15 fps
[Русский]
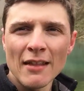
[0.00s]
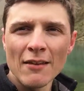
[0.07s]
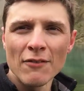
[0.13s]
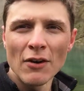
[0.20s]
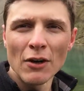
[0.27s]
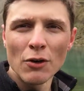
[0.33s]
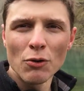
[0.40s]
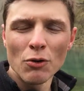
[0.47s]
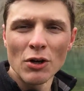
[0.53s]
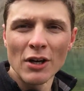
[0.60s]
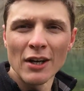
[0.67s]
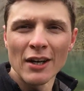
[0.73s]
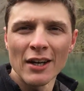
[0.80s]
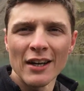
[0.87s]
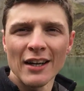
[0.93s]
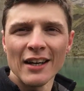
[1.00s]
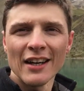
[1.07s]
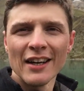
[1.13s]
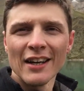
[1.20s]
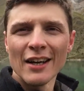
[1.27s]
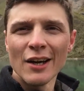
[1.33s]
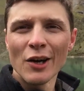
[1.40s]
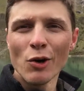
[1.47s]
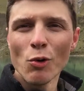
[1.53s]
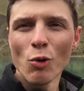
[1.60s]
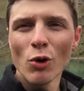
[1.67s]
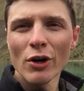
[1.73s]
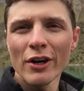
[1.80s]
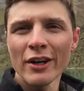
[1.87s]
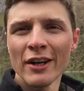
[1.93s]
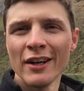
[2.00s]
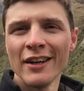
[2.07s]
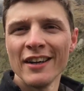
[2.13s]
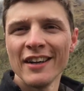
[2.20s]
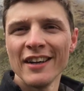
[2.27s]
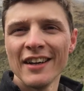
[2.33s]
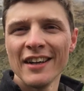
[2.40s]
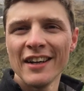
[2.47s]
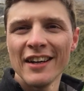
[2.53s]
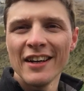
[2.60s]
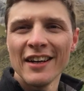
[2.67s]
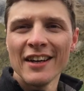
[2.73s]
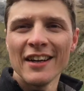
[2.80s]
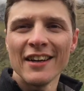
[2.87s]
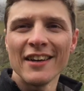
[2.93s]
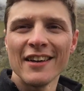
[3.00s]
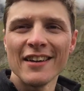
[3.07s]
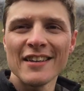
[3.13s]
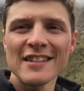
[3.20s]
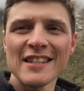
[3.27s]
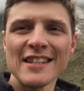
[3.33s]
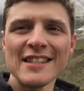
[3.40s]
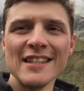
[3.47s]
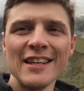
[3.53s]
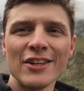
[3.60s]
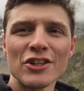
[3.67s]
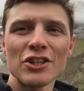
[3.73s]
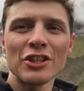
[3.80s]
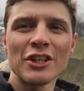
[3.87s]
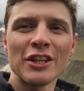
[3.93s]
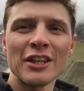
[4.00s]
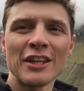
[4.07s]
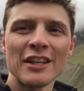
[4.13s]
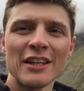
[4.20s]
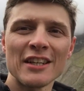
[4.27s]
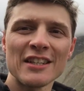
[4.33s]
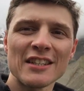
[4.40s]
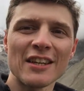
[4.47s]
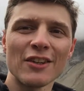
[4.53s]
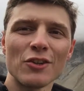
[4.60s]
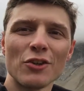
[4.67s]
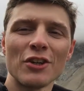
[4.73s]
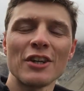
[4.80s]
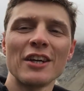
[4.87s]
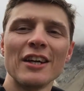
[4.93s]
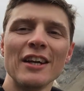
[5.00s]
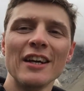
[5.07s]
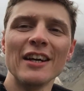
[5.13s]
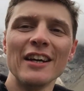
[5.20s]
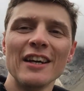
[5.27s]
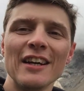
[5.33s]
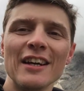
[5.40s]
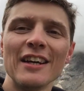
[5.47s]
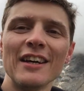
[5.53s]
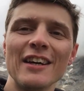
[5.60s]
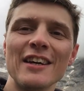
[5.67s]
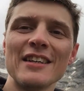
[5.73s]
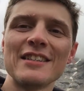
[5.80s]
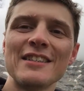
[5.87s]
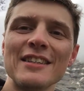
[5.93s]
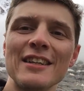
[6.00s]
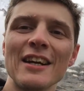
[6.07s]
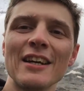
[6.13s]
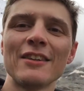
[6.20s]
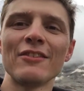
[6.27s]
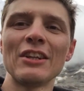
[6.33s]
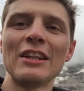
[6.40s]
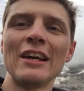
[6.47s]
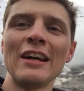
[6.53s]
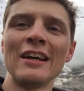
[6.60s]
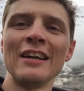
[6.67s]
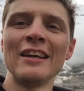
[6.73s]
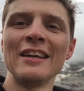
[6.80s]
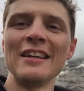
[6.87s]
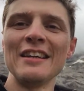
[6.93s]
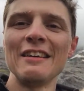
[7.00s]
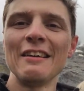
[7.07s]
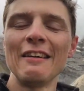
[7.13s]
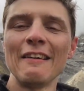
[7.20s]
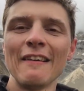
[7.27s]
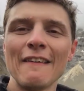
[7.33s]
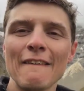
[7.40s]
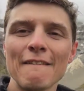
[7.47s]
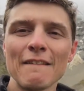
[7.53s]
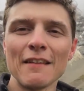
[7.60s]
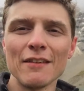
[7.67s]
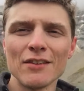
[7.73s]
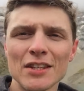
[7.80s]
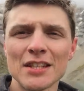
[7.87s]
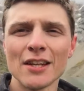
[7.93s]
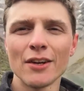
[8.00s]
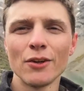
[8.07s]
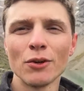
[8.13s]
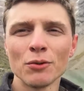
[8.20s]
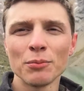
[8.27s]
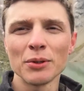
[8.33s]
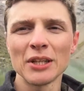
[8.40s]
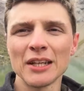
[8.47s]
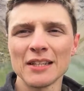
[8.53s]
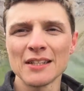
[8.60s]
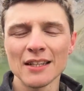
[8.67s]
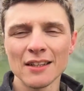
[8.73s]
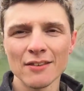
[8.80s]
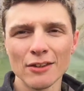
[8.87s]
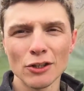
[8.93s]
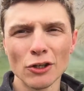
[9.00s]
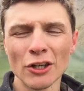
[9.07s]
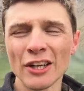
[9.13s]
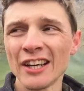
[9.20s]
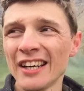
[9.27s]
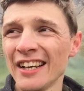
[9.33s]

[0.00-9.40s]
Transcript: вокруг горы э, заснеженные, с которых Э, стекает вода, и весь регион питается этой водой.